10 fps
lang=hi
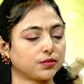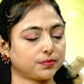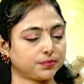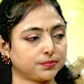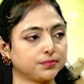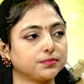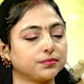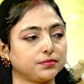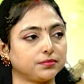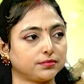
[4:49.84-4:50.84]
कर देते हैं
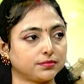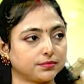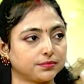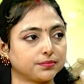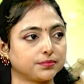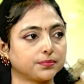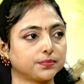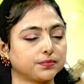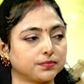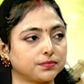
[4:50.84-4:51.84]
हाथ पैर घुटने का
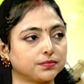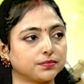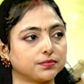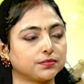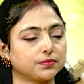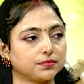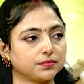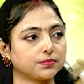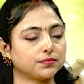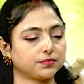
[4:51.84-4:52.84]
दर्द हमने अपने
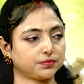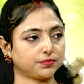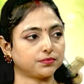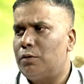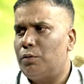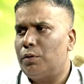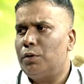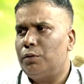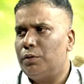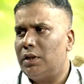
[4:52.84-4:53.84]
अभ्यास रोगी
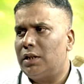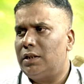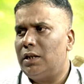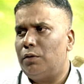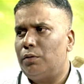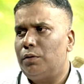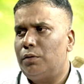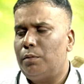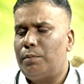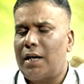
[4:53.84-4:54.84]
को जो देखते हैं रोगी
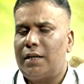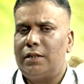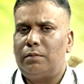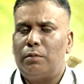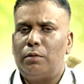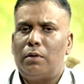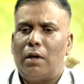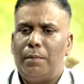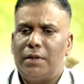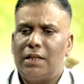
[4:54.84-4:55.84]
को प्रैक्टिस में लोग
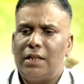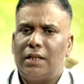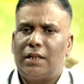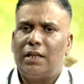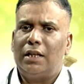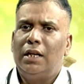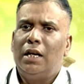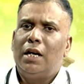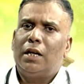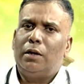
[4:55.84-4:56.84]
हमेशा देखें
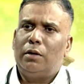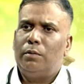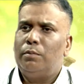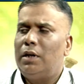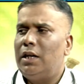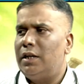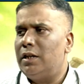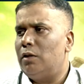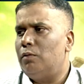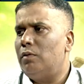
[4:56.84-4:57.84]
कि
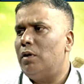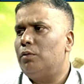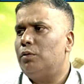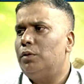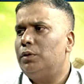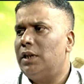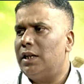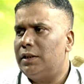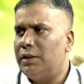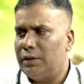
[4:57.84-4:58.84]
मलेरिया हुआ उनको
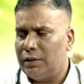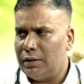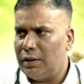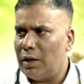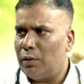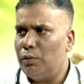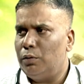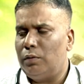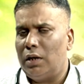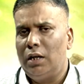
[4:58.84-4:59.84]
चाहे डेंगू
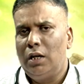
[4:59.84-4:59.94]
हुआ